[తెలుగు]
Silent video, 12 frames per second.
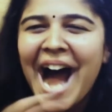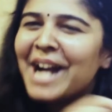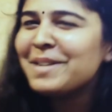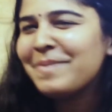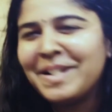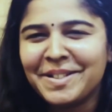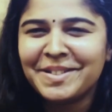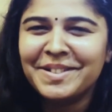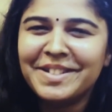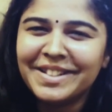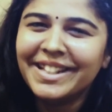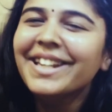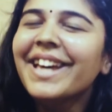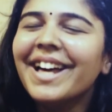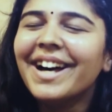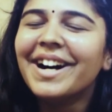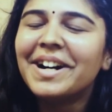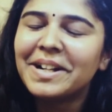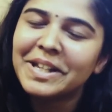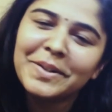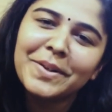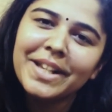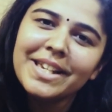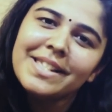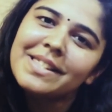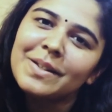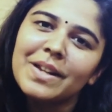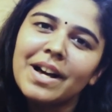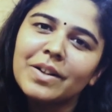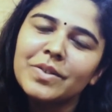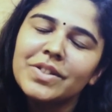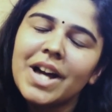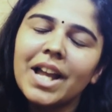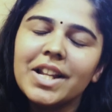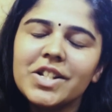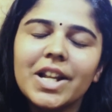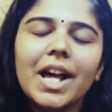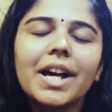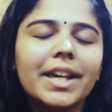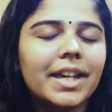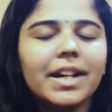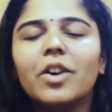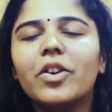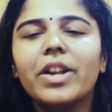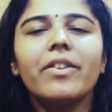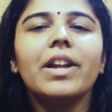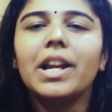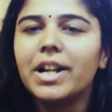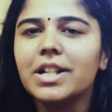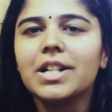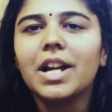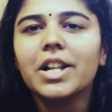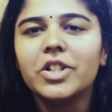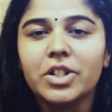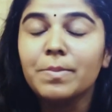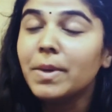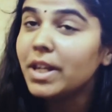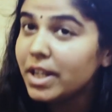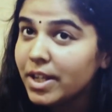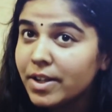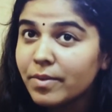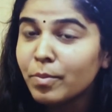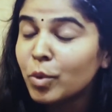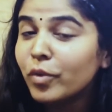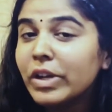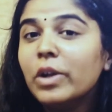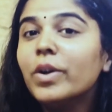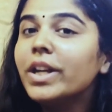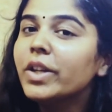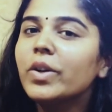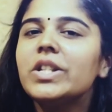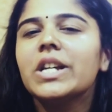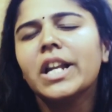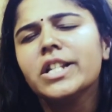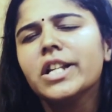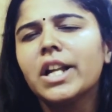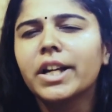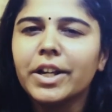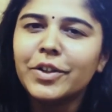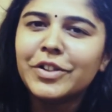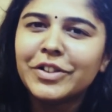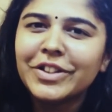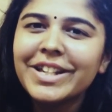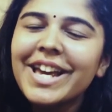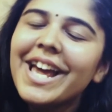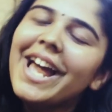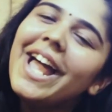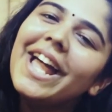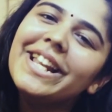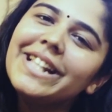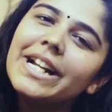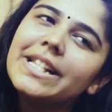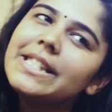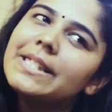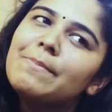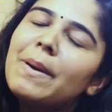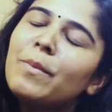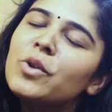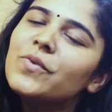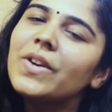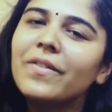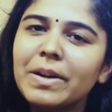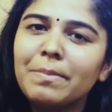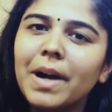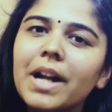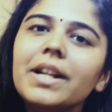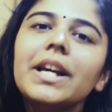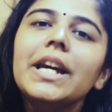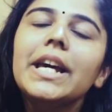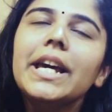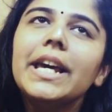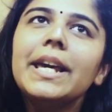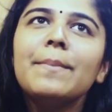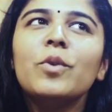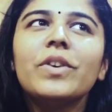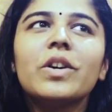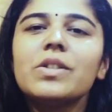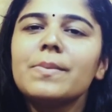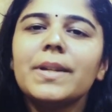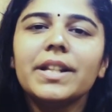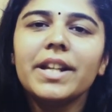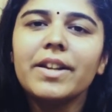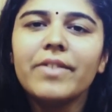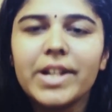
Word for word: ఆట పట్టిస్తుంటుంది హీరోని సో నాకు చాలా చలాకీగా ఉండేవాళ్ళంటే చాలా ఇష్టం ఈ మూవీలో హీరోయిన్ చాలా చలాకీగా ఉంటుంది అండ్ దట్ ఈస్ మై మోస్ట్ ఫేవరెట్ పార్ట్ ఈ మూవీ కోసం అయితే నేను